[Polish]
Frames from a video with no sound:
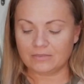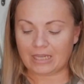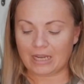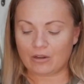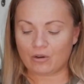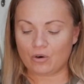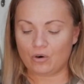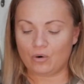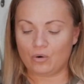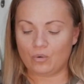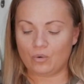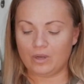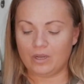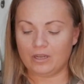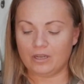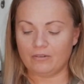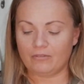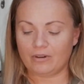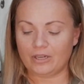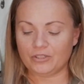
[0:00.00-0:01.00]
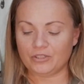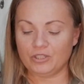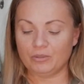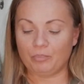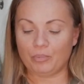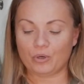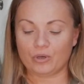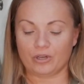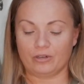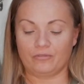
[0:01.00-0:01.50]
taką e, właśnie
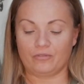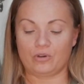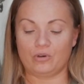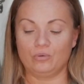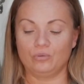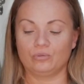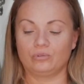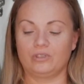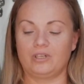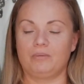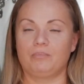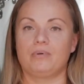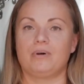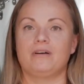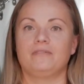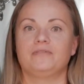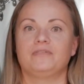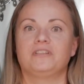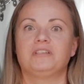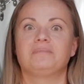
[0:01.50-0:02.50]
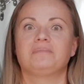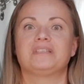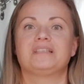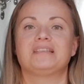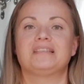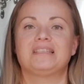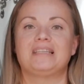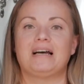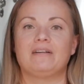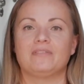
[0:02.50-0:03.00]
pokrywką, która była w tym
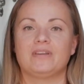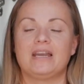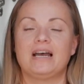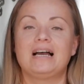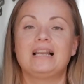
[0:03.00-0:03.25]
zestawie.